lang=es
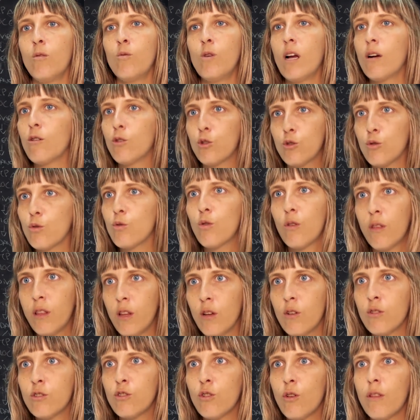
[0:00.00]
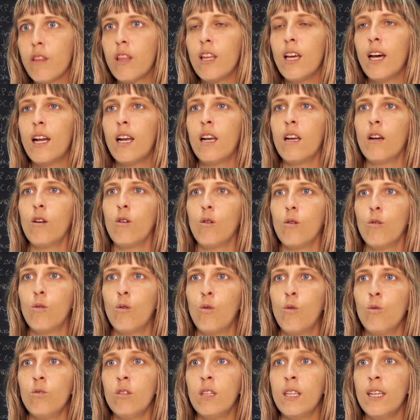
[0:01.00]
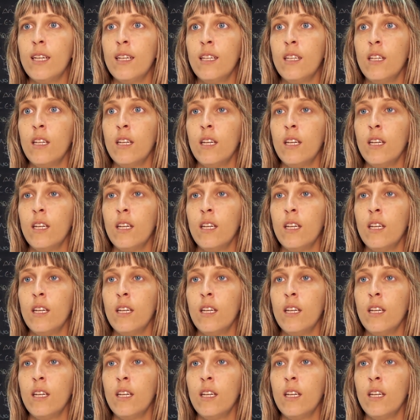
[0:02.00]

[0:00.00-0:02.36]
una construcción social conjunta.